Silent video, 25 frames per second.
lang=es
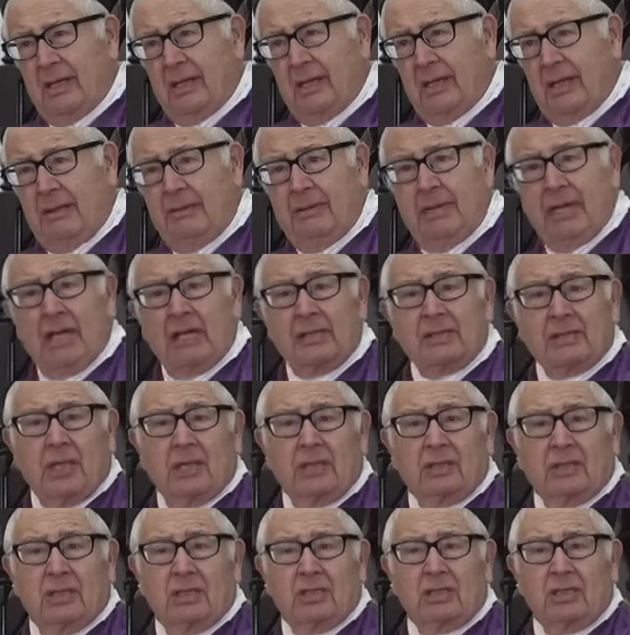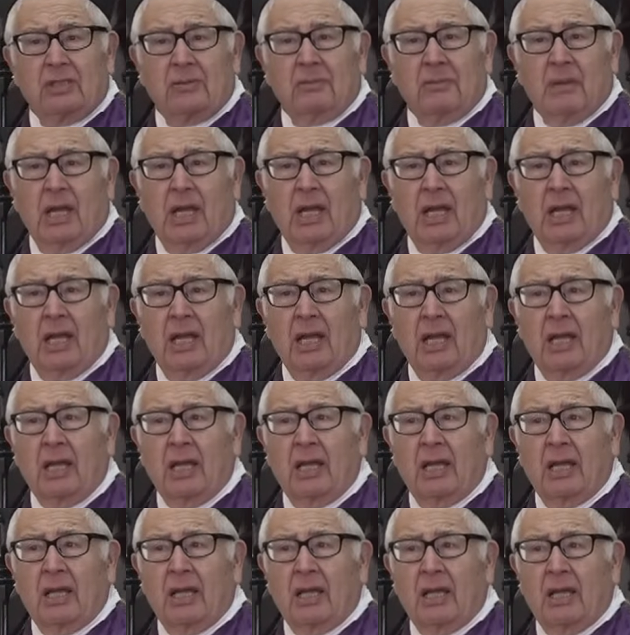La Virgen Santísima
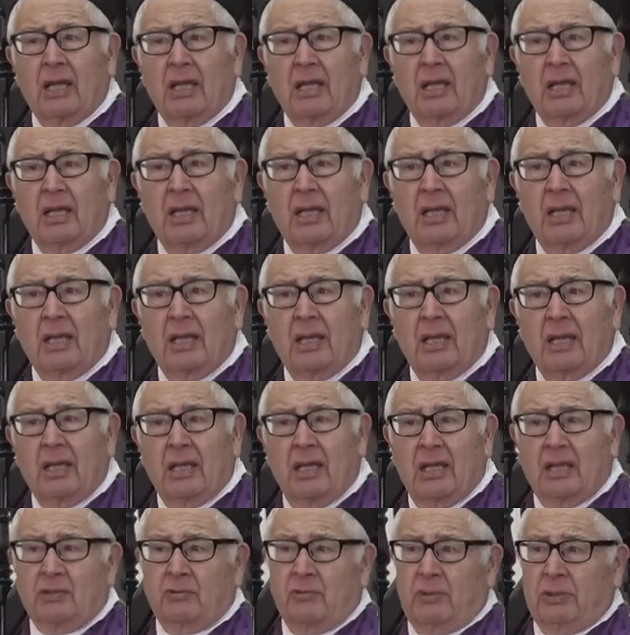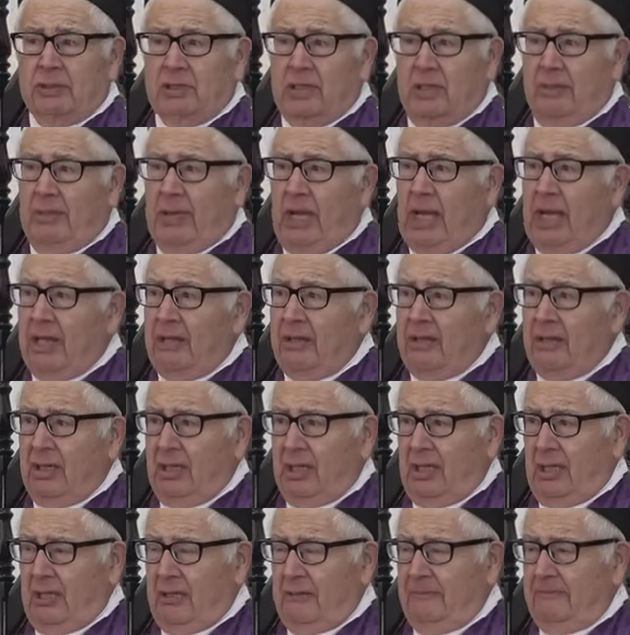es nuestra
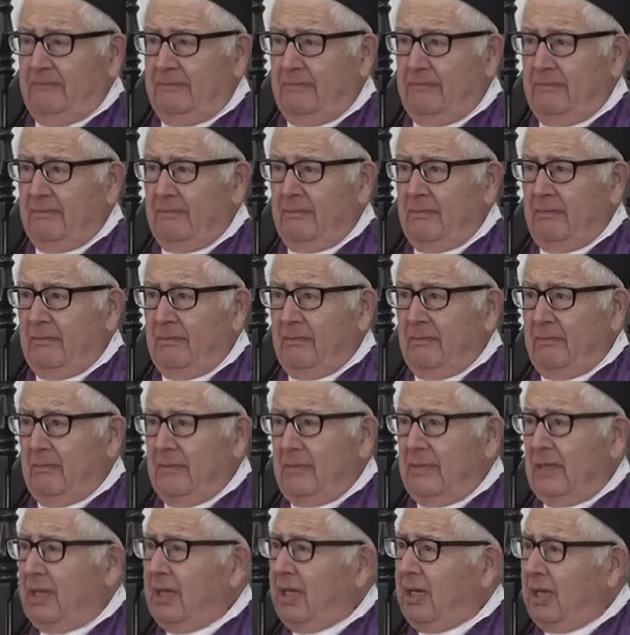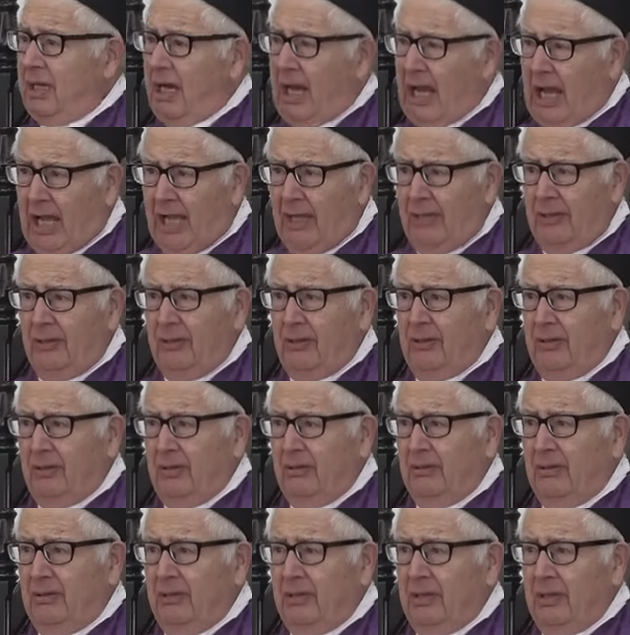madre. Y
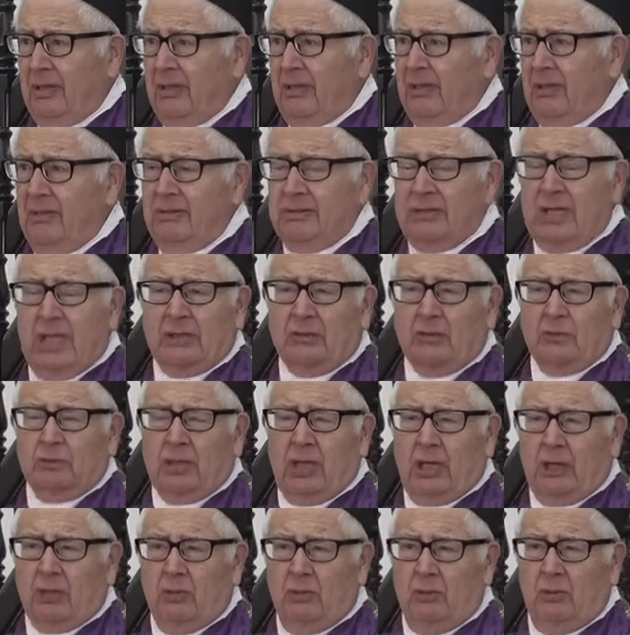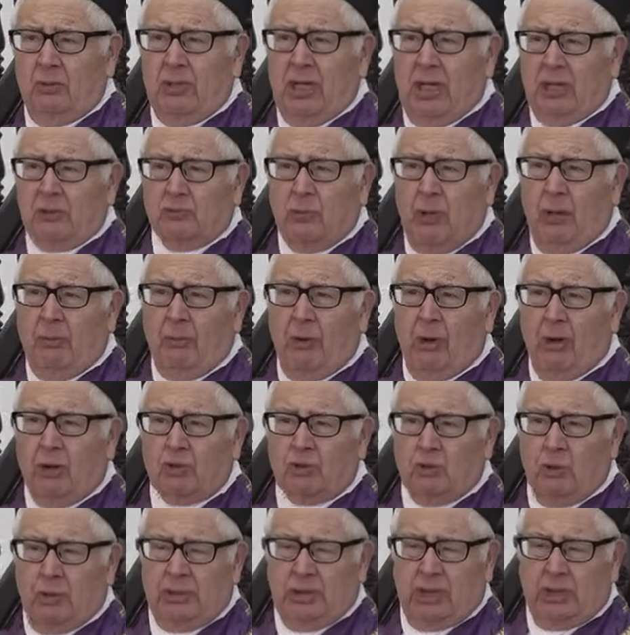claro, nos da su ternura, su
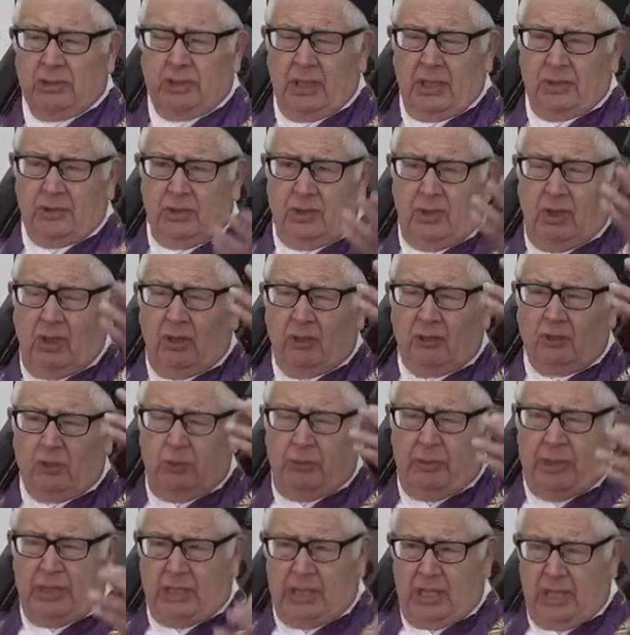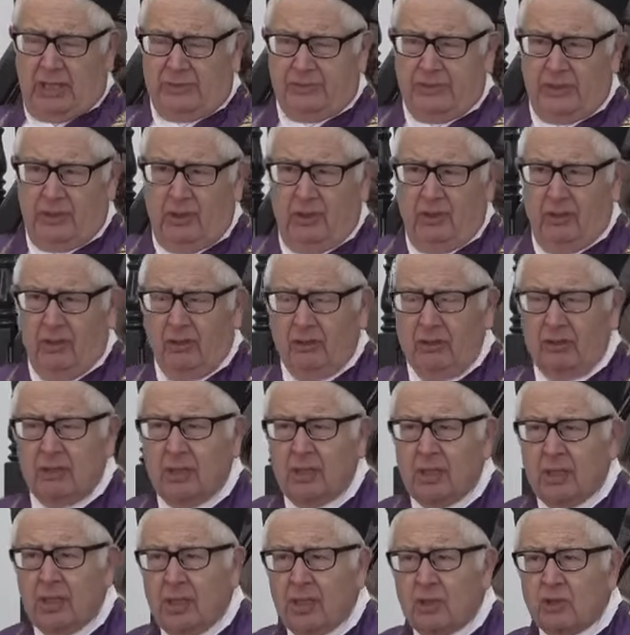amor, su intercesión, su mediación,
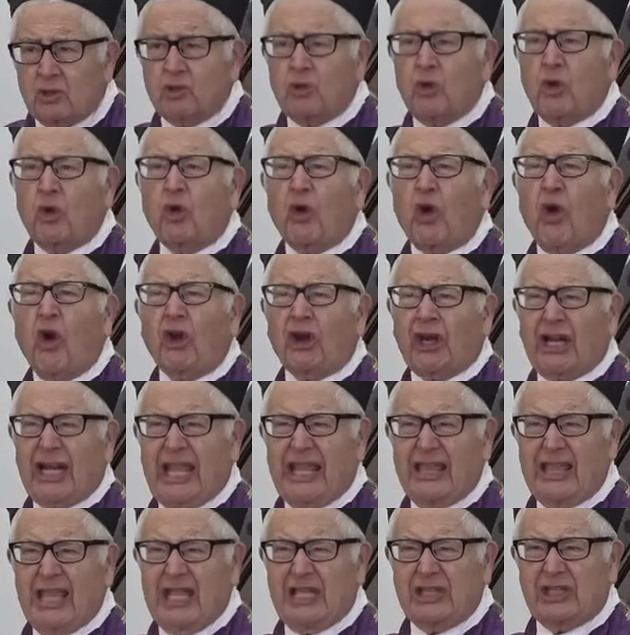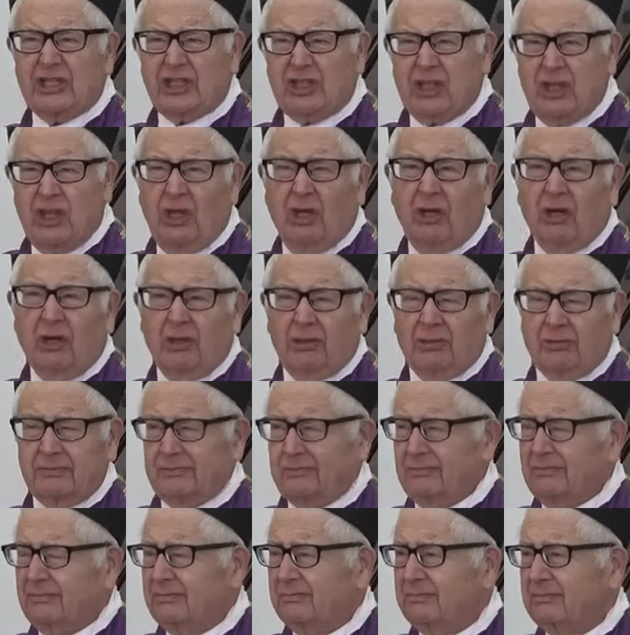su
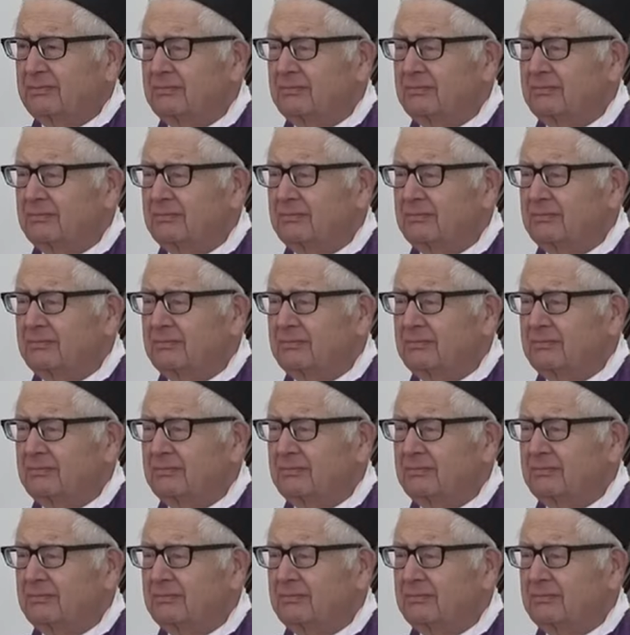corredención.